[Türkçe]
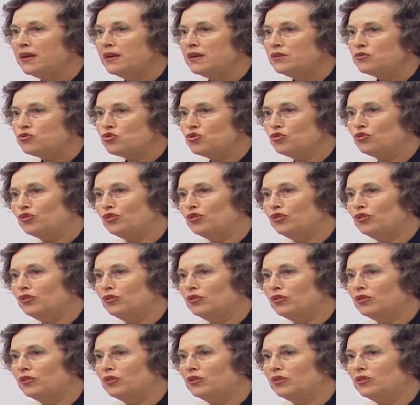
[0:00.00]
Çünkü
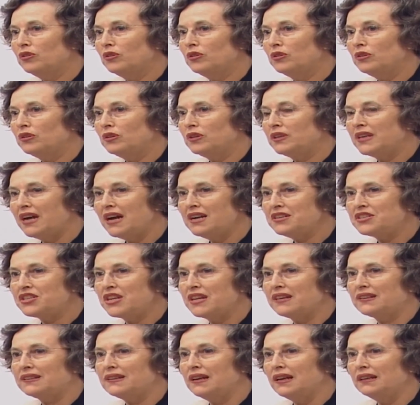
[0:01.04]
e,
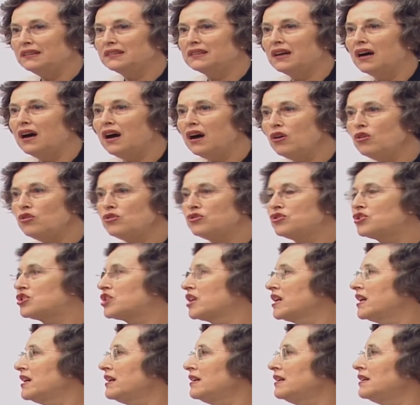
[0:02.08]
gerçekten daha
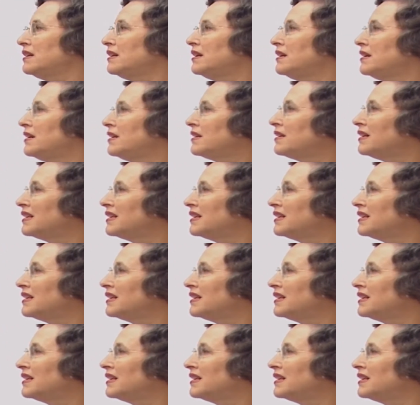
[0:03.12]
önce e,